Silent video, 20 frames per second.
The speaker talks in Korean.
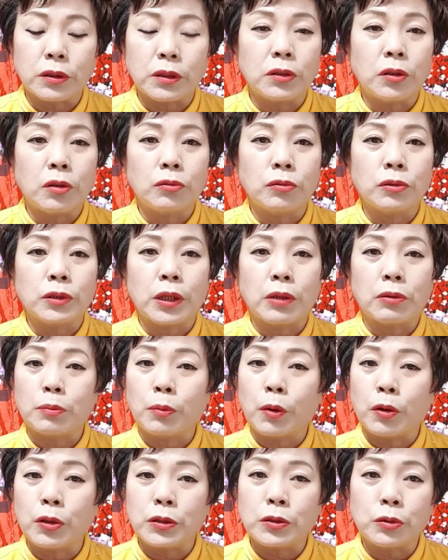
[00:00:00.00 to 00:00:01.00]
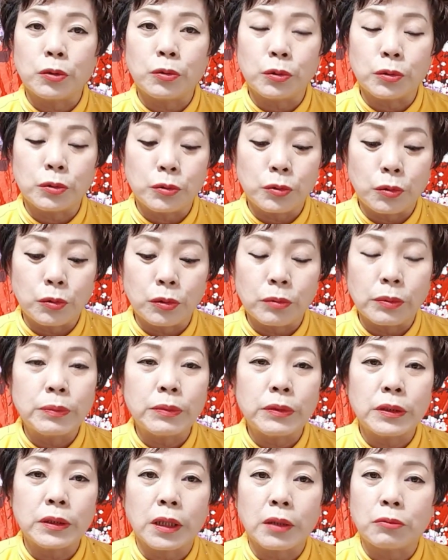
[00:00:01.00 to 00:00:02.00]
이런 운세고 머리 쪽으로 조금
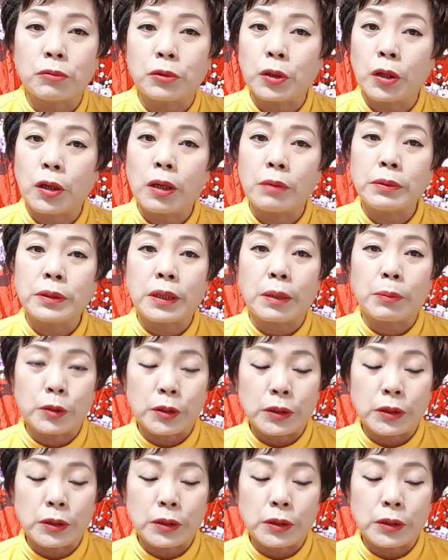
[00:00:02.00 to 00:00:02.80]
힘들겠고 혈압이나 뭐